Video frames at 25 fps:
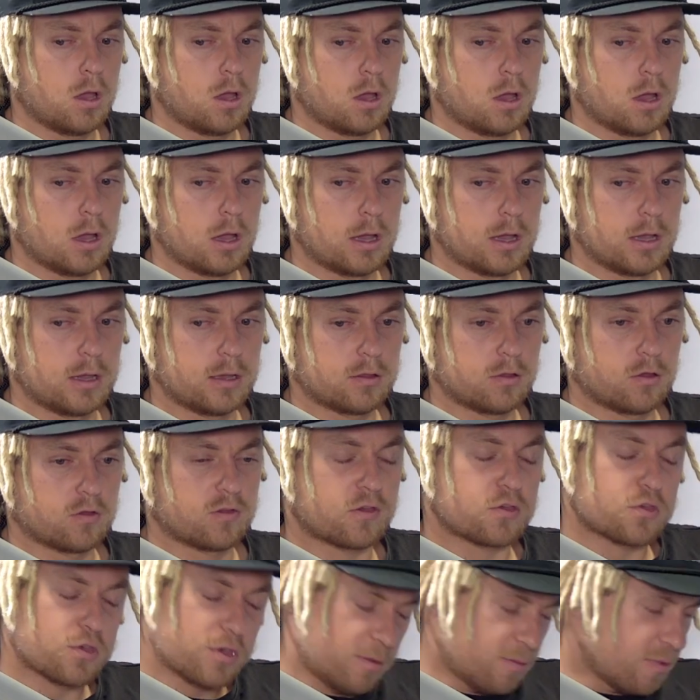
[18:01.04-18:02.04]
E, to
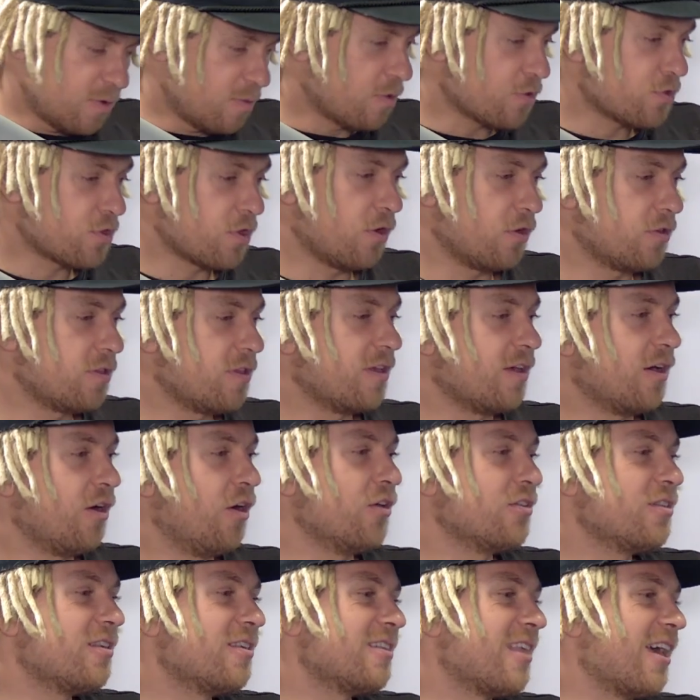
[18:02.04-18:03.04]
zacznijmy tak może od,
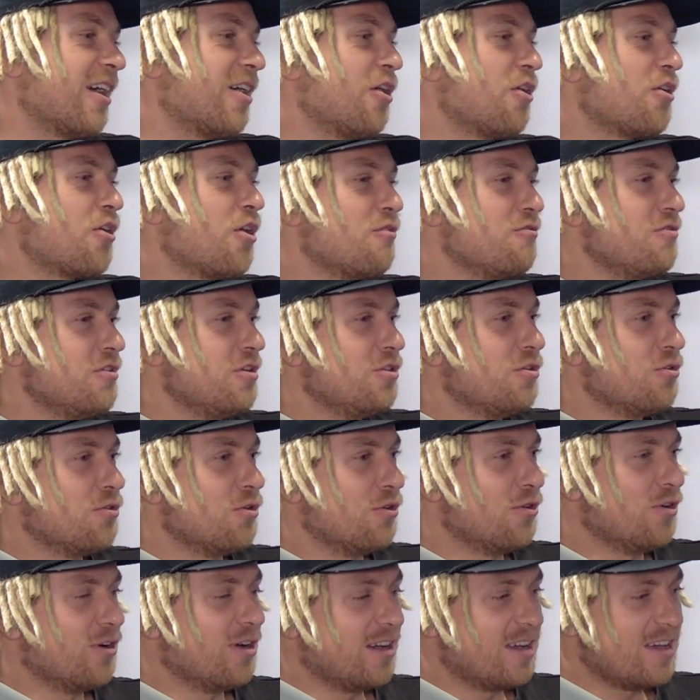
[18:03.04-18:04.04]
od tego trochę.
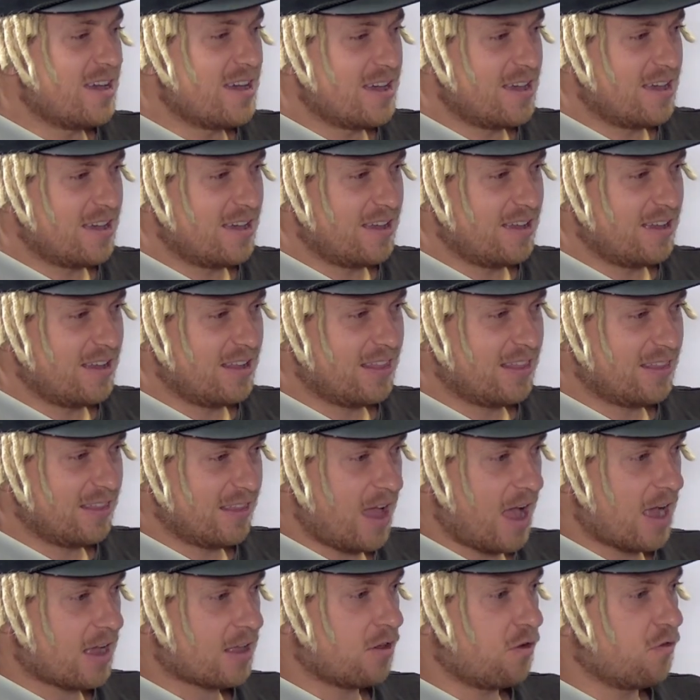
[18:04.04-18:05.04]
COVID-u. E,
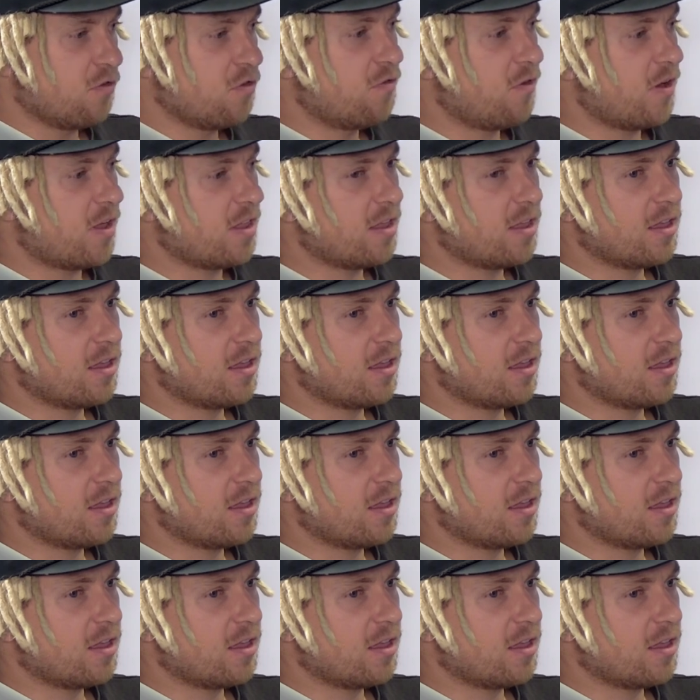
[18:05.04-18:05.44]
tak, Ty, no, dwa... jak,